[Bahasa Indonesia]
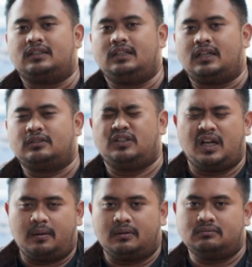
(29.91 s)
kita
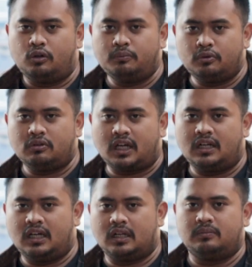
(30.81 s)
sudah
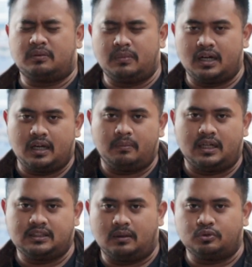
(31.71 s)
mengumpulkan dari berbagai
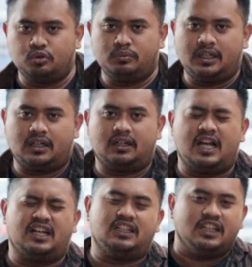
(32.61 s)
macam sumber
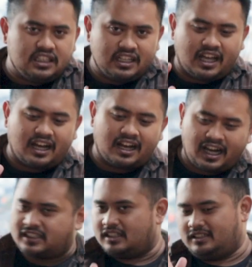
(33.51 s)
dan inilah
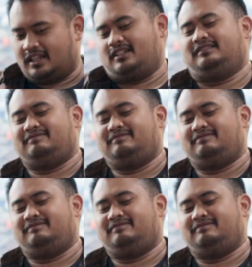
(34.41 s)
hasilnya.